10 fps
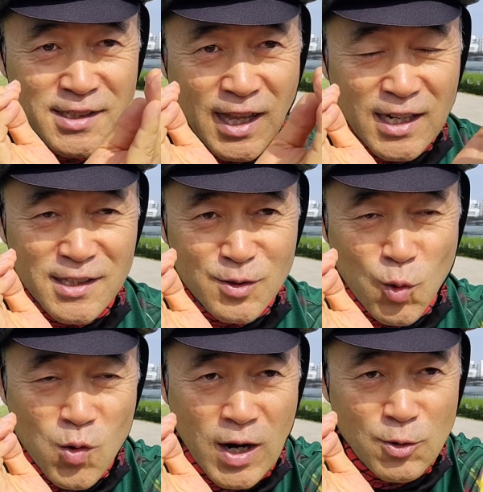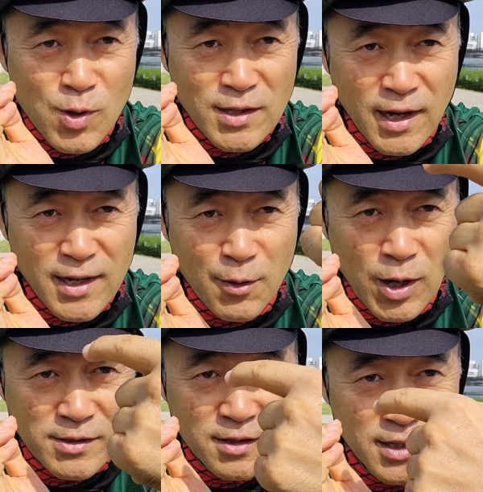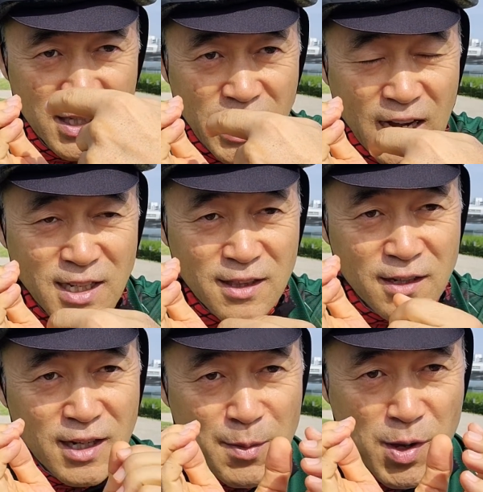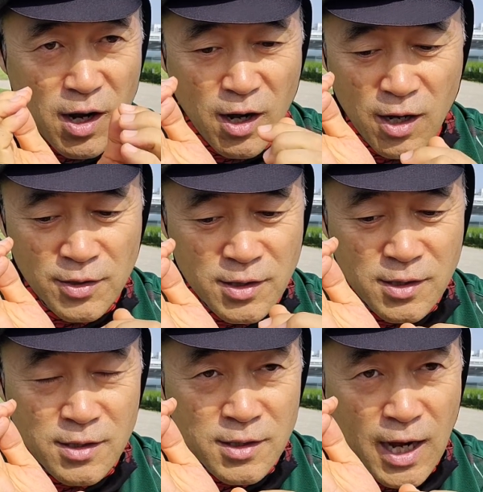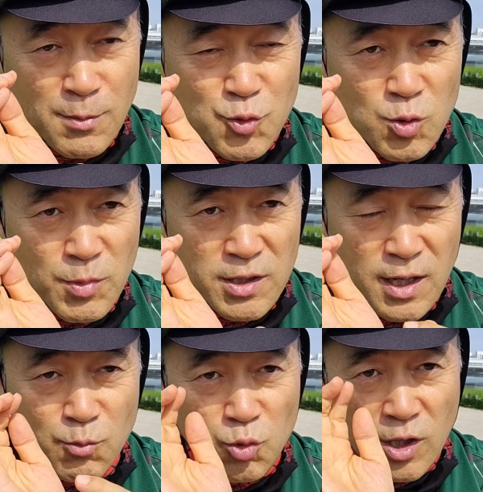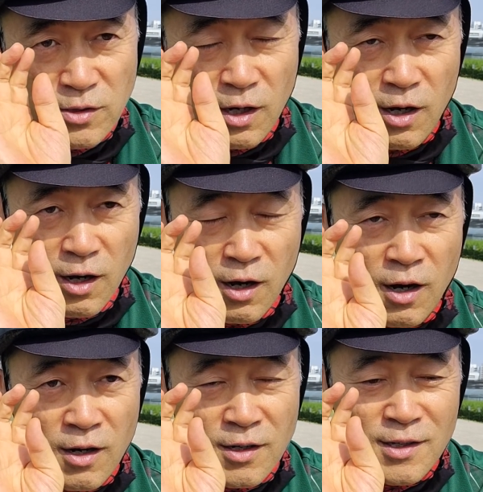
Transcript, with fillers: 다른 꽃가루가 날아와서 이 안에 들어가면 이 암술머리에 묻어서